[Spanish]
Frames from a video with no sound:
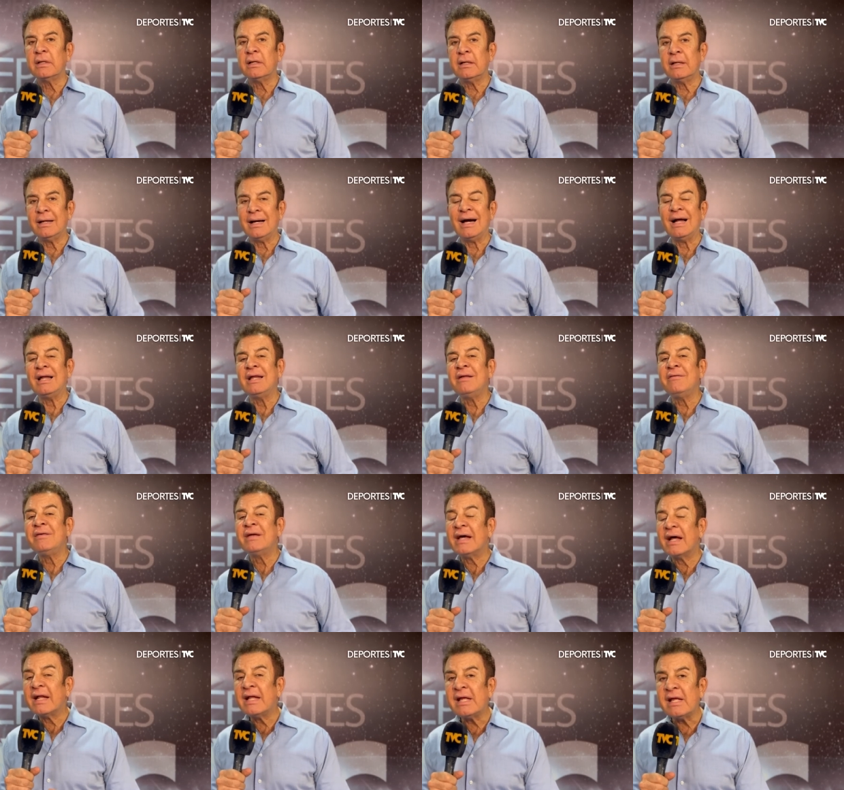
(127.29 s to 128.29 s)
eh,
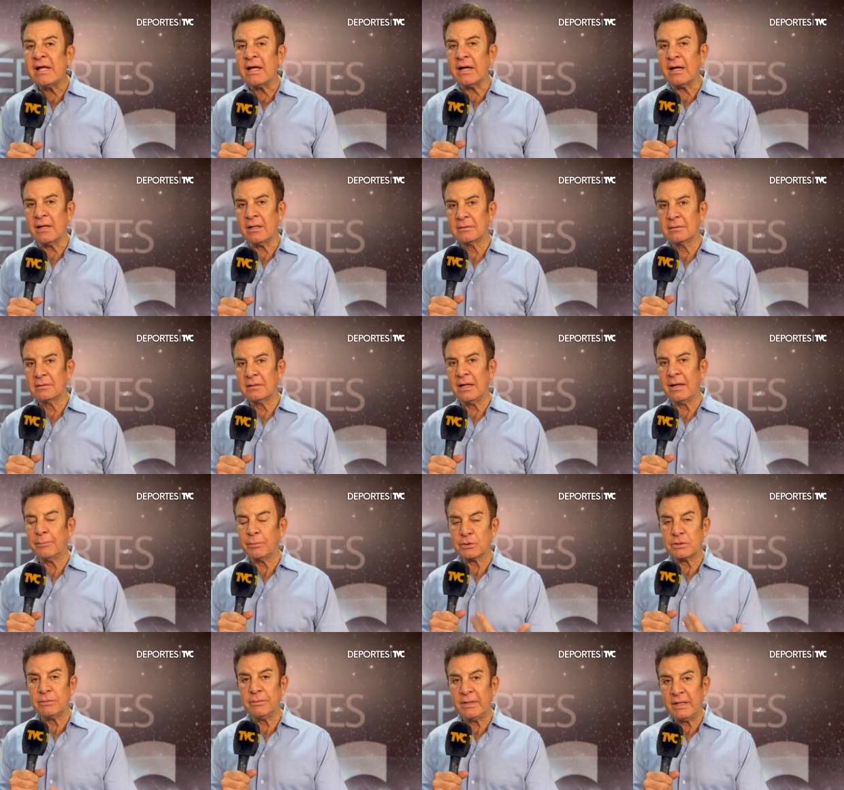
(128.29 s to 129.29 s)
aliviaría la
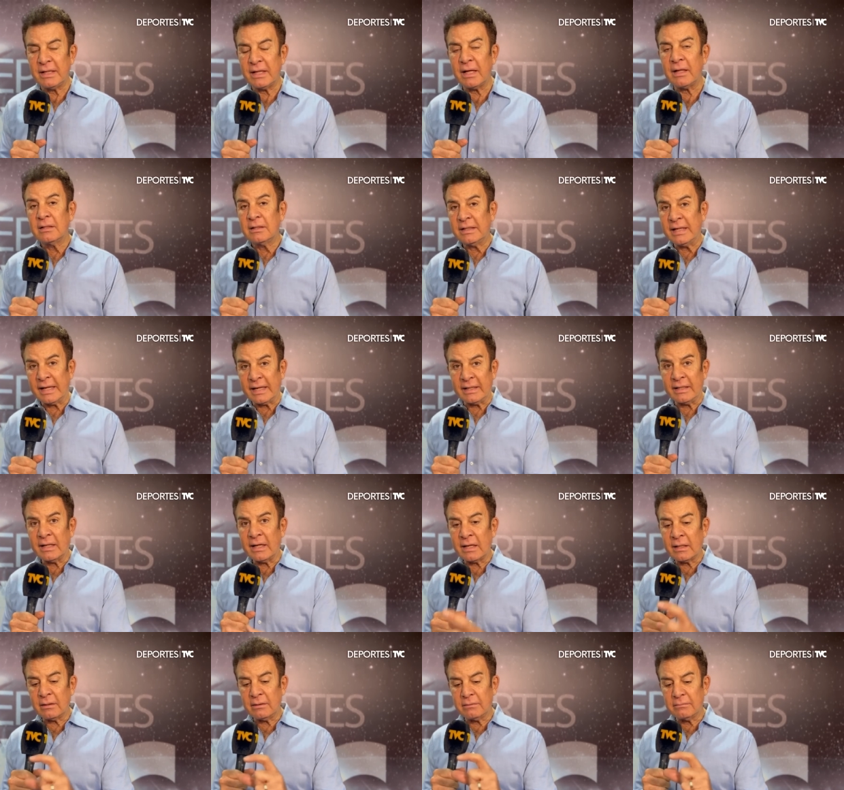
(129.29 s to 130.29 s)
posibilidad de
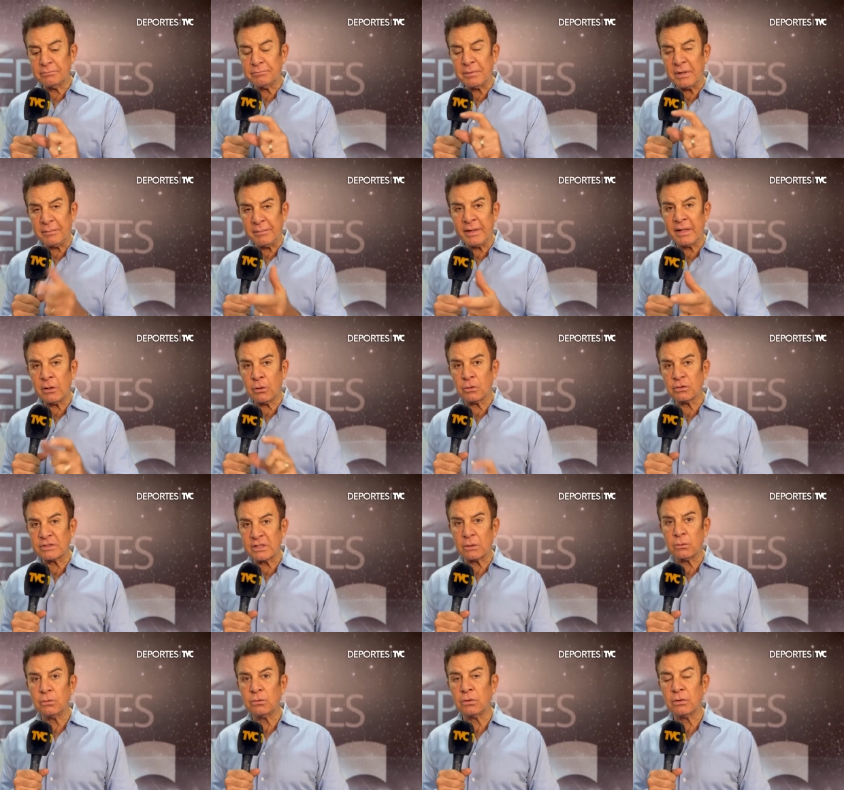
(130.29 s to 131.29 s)
quedar primero o
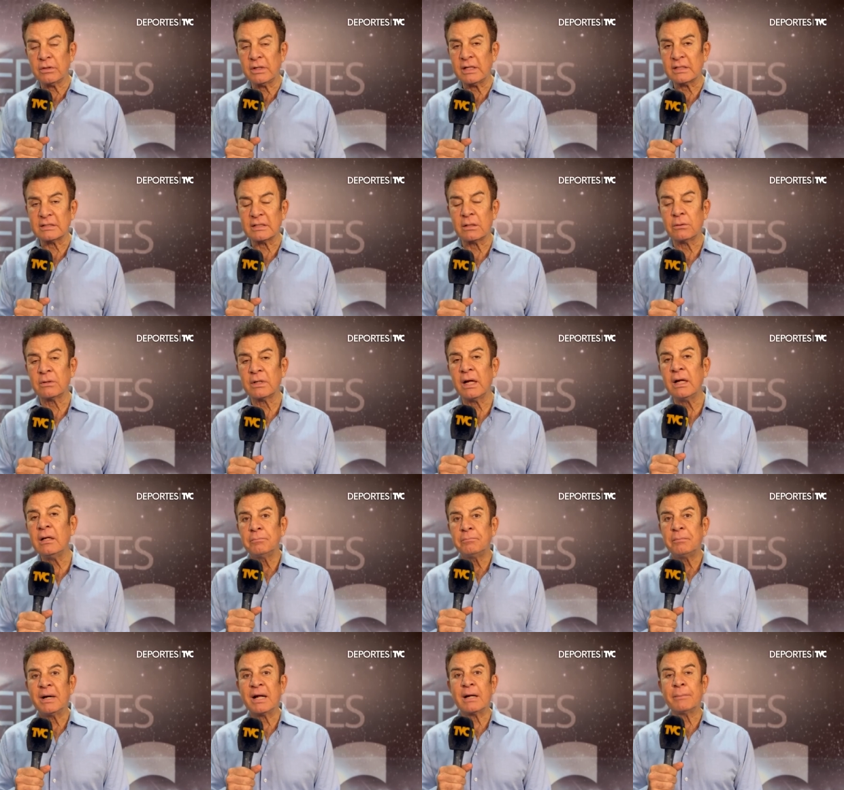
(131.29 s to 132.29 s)
segundo del hexagonal
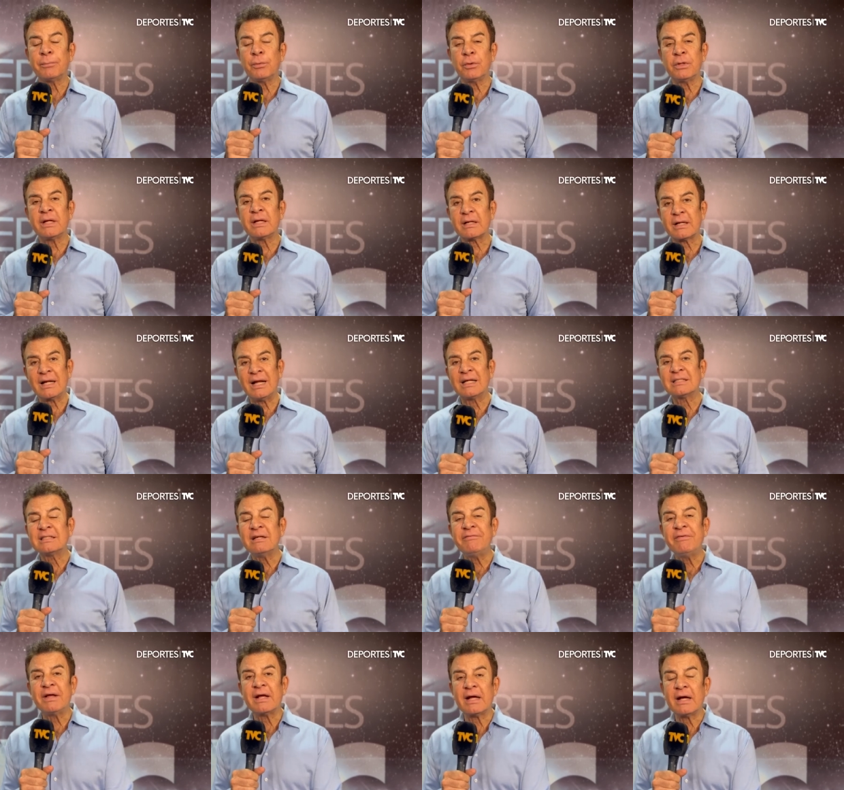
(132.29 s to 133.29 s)
para poder
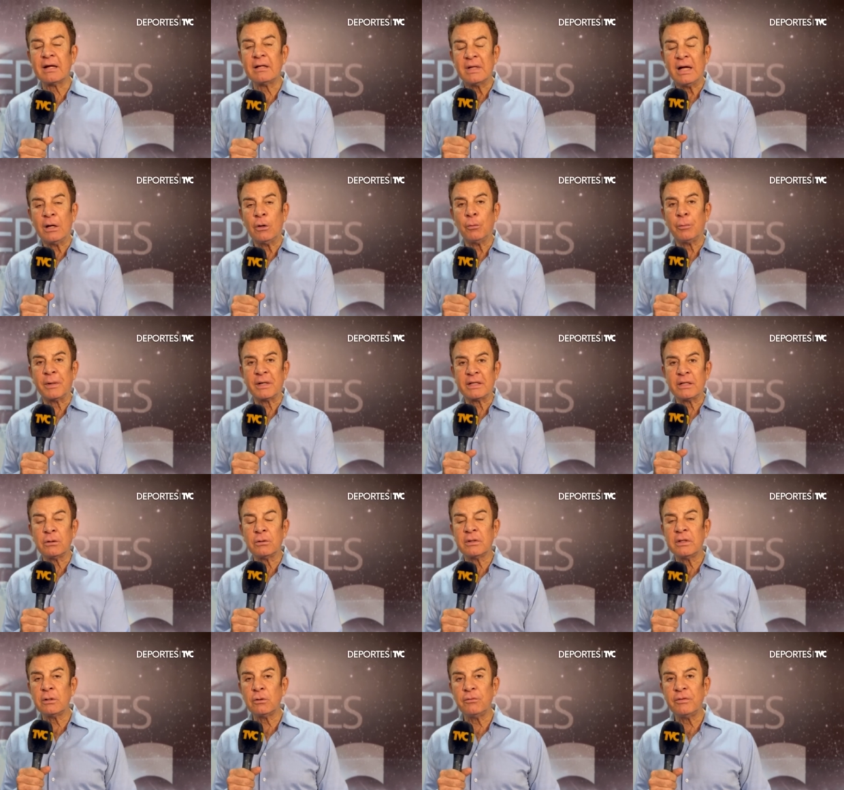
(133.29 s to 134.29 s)
clasificar a los
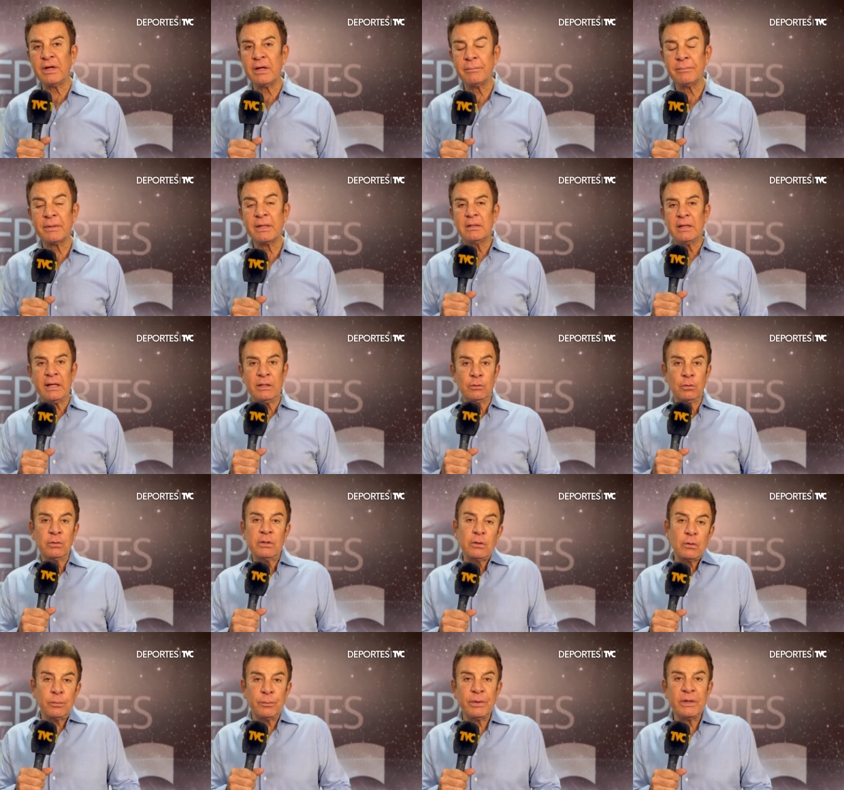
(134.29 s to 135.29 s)
partidos de noviembre en
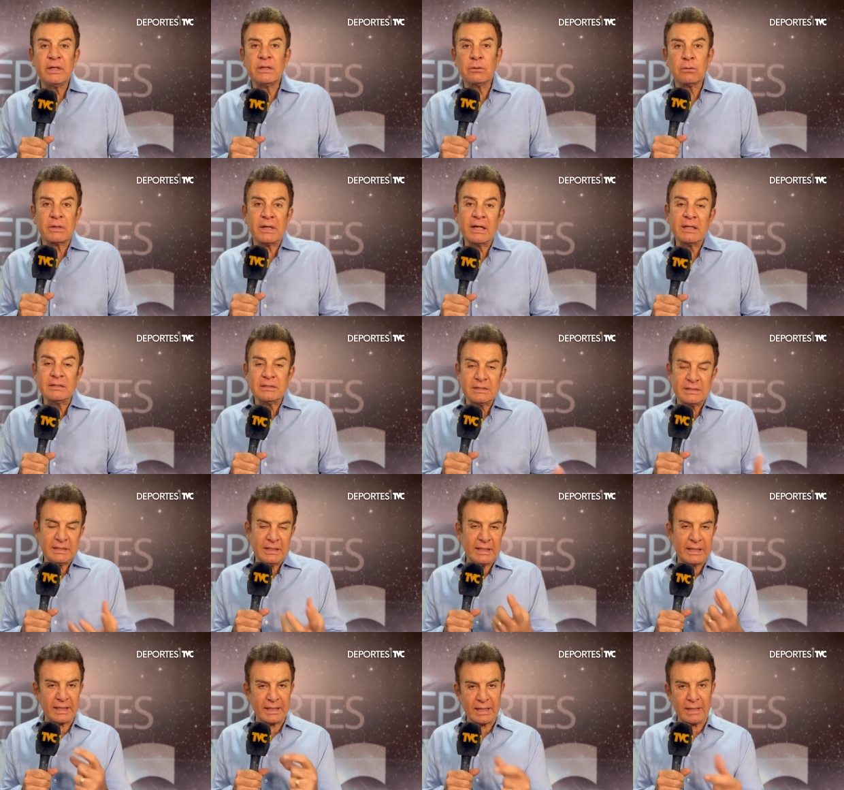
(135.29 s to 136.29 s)
donde nos puede tocar
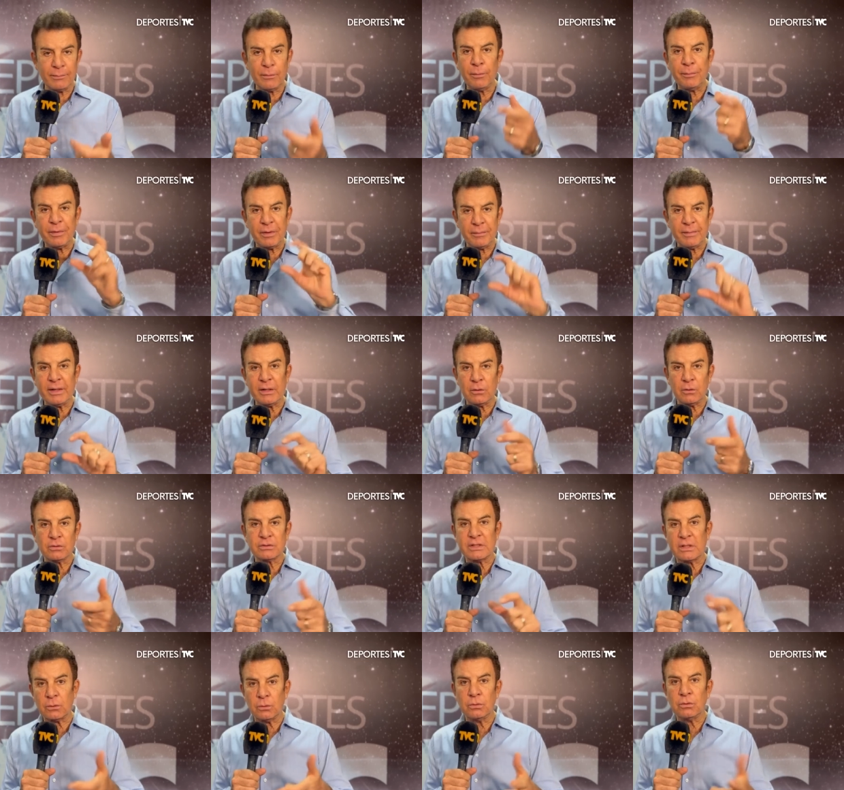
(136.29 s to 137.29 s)
si quedamos primero o
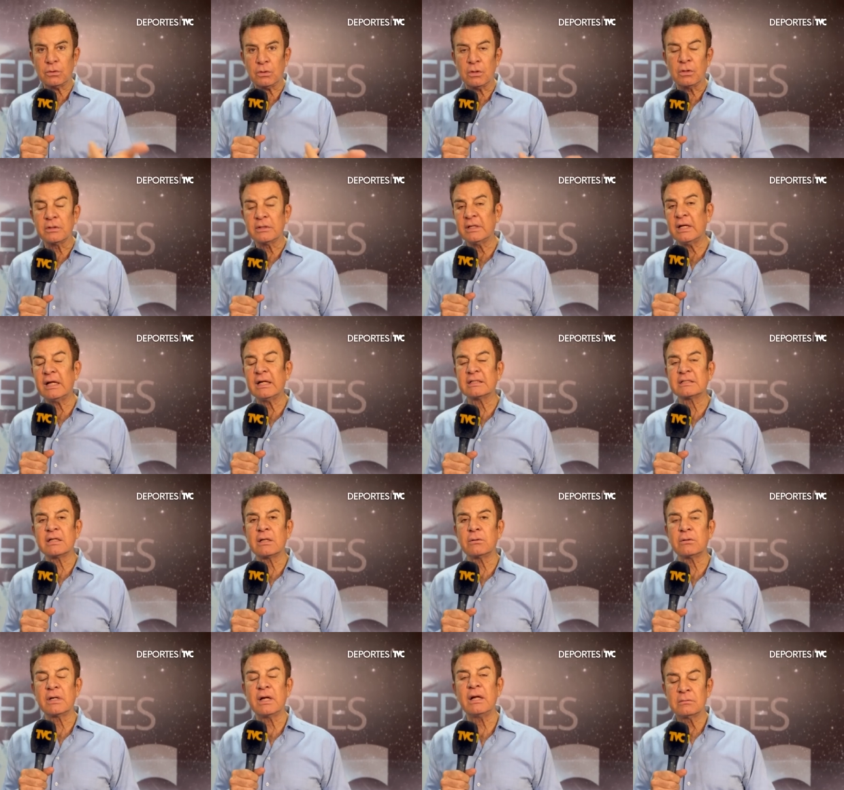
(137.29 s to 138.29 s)
segundo del
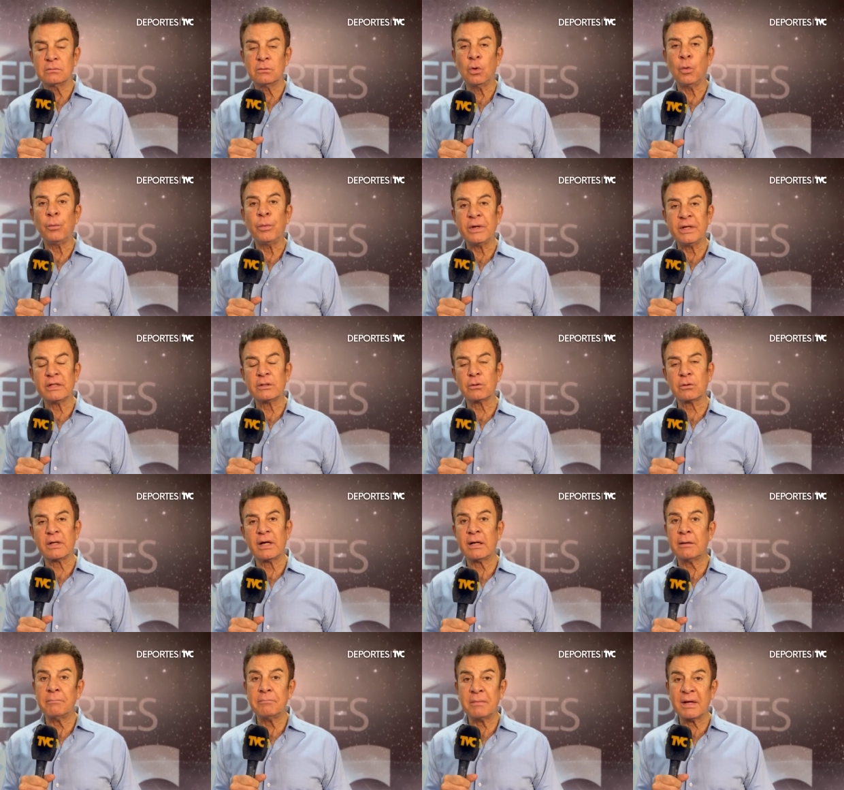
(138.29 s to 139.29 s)
hexagonal nos puede
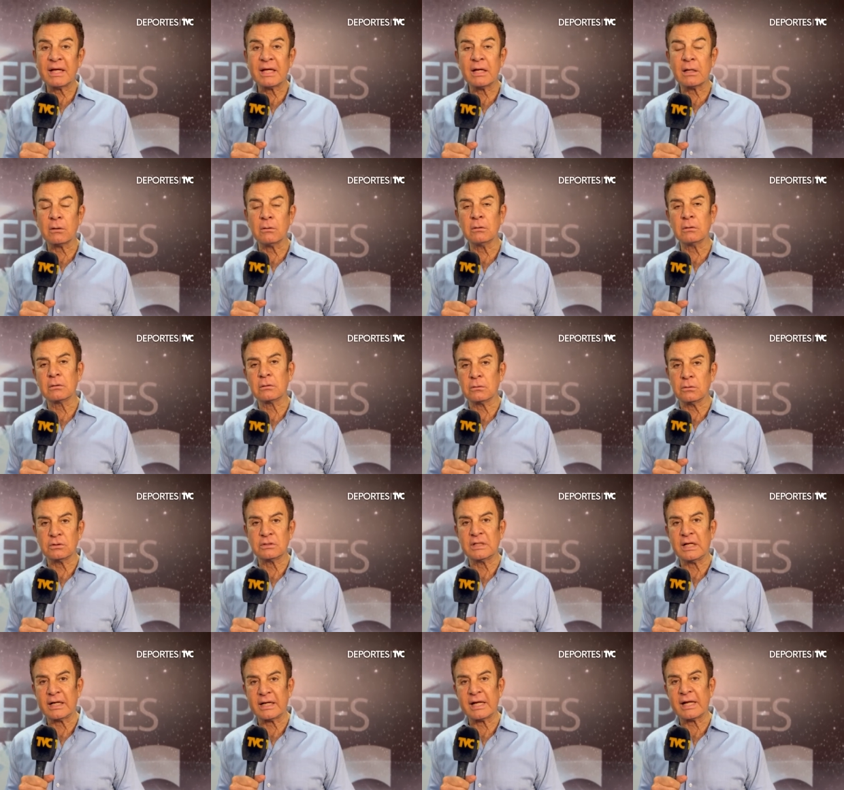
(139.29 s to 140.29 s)
tocar México,
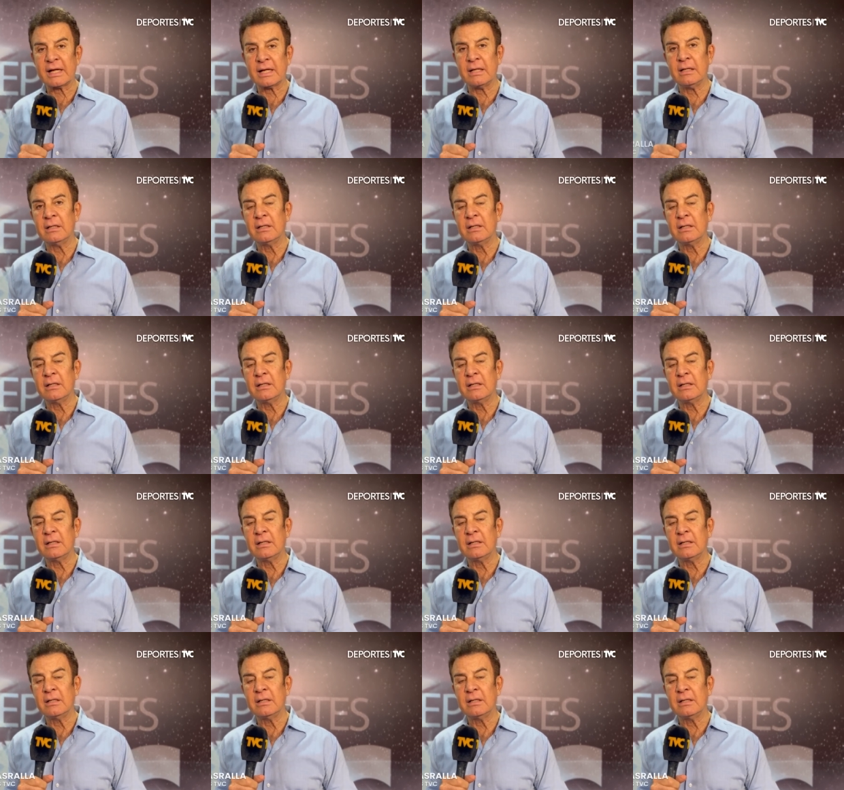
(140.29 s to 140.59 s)
Costa Rica,